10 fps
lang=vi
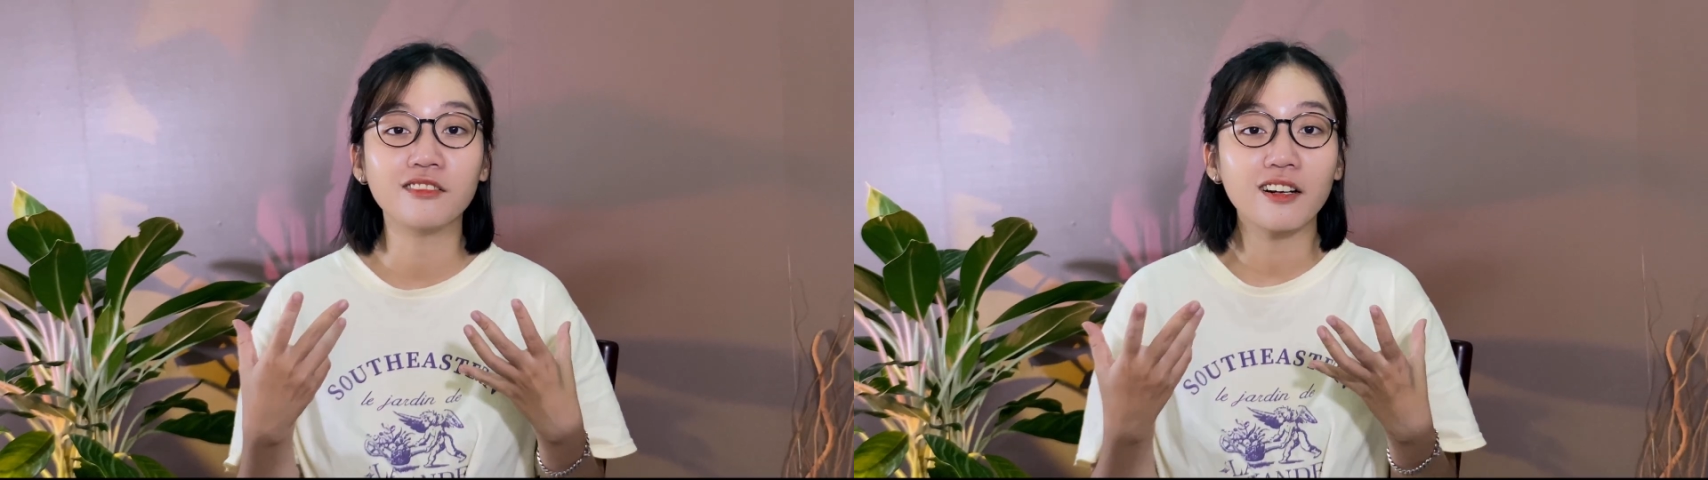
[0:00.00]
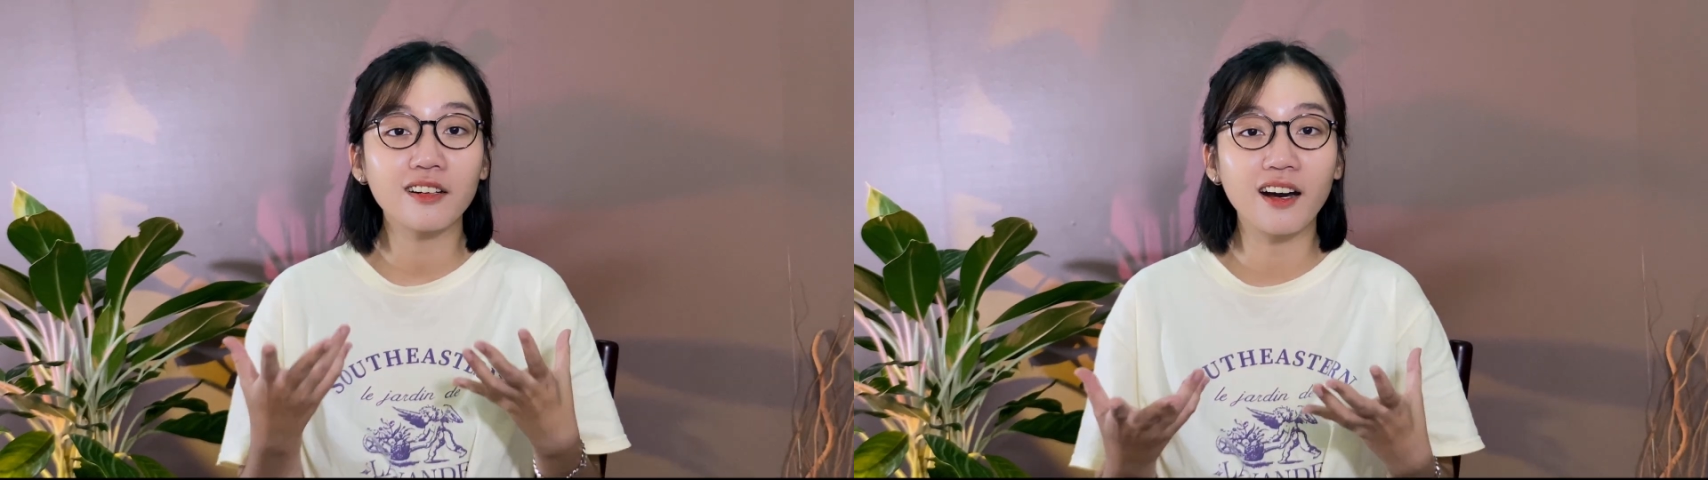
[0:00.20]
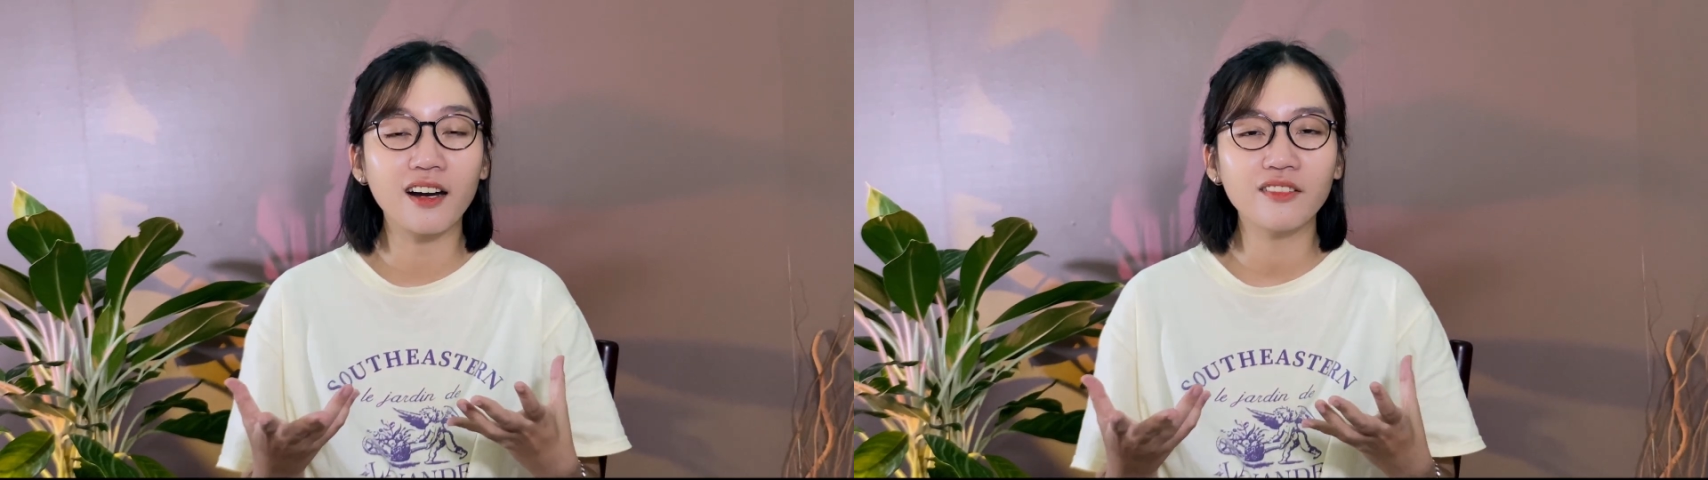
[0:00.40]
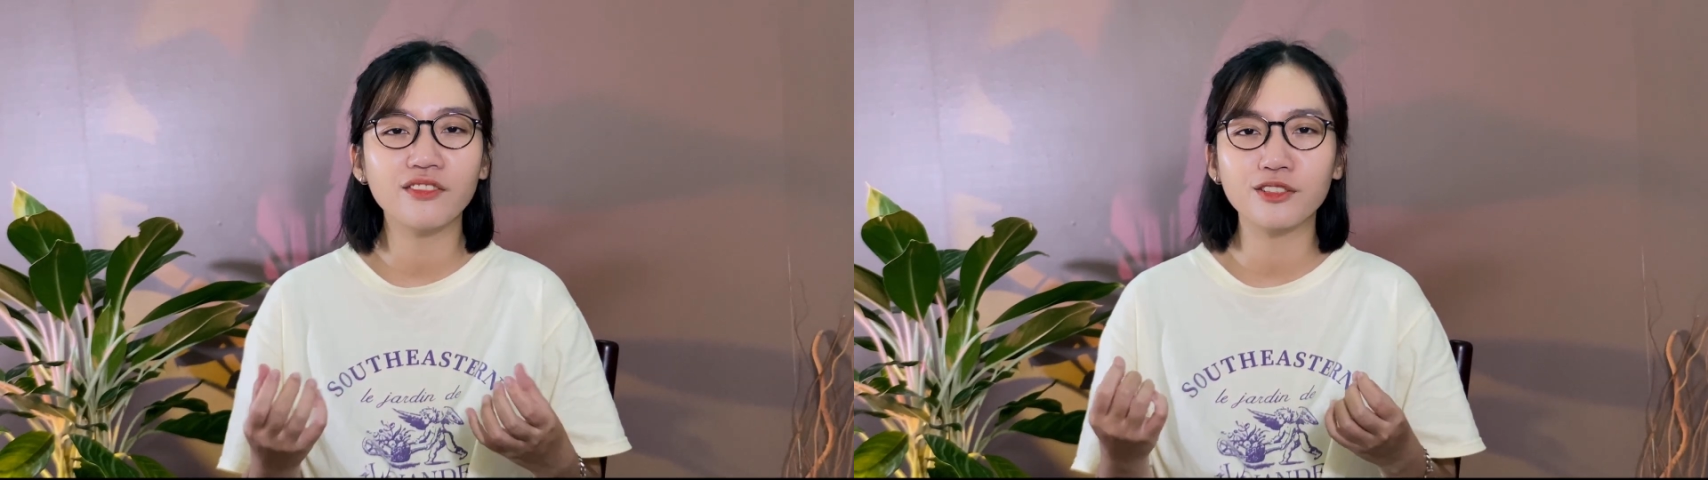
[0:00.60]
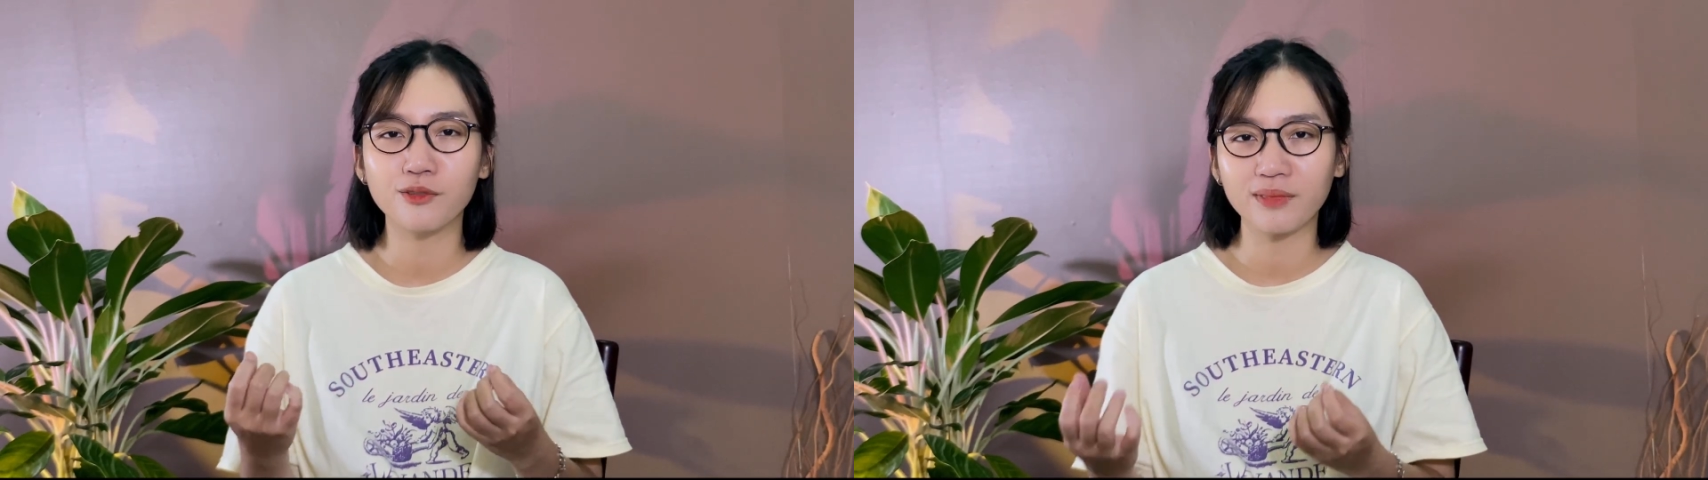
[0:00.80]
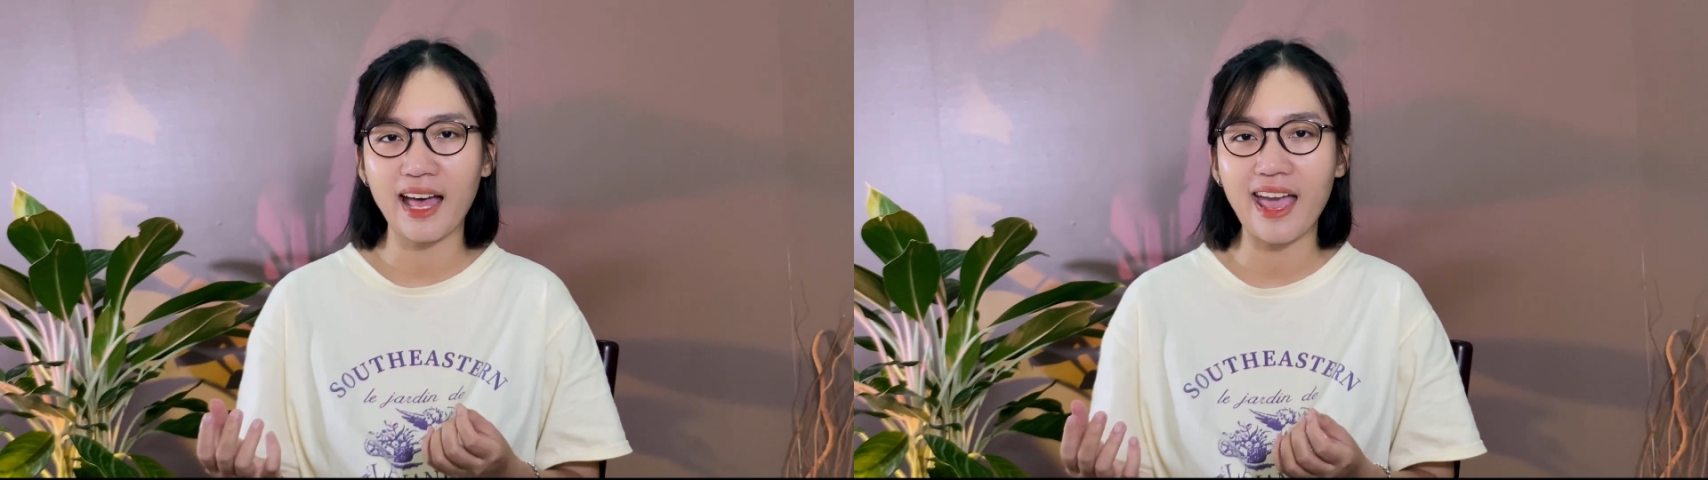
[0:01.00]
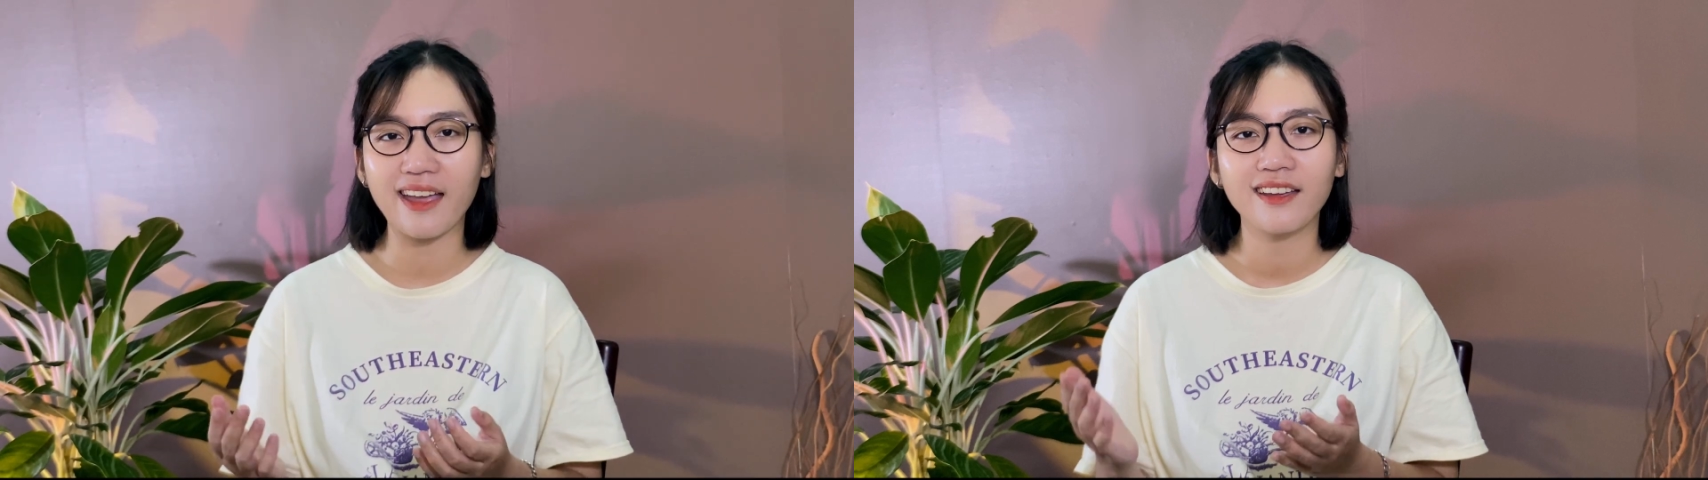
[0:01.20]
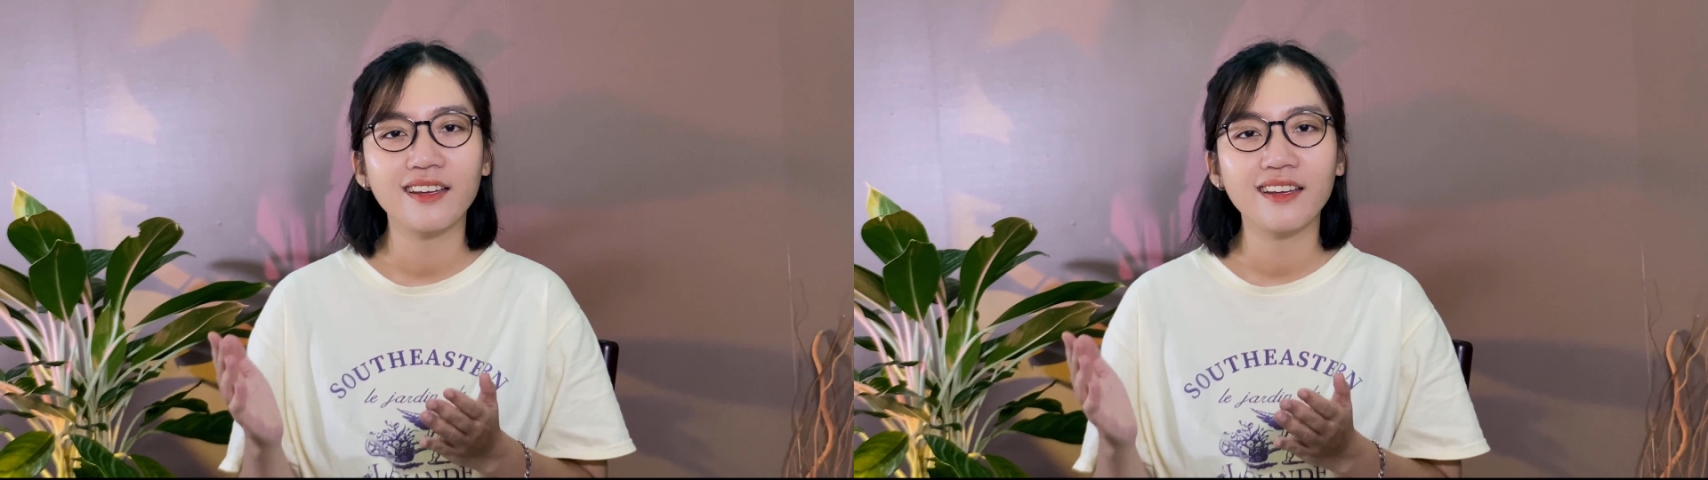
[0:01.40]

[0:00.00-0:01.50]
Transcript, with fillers: rất lớn với chúng ta